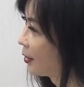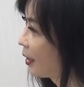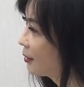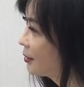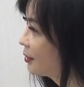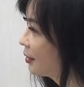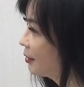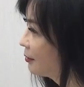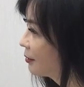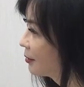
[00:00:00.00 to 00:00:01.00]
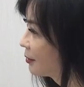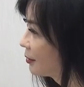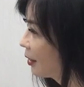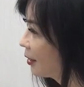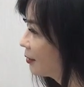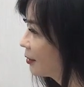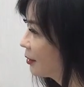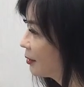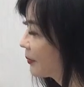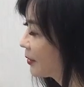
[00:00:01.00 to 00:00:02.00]
他今天他的
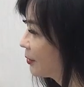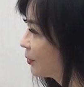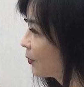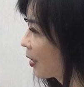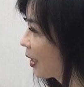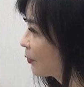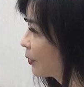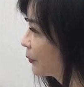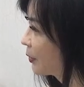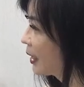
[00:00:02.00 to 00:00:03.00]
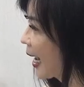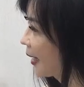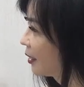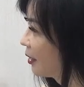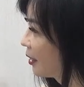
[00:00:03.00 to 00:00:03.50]
一个朋友还回我赖，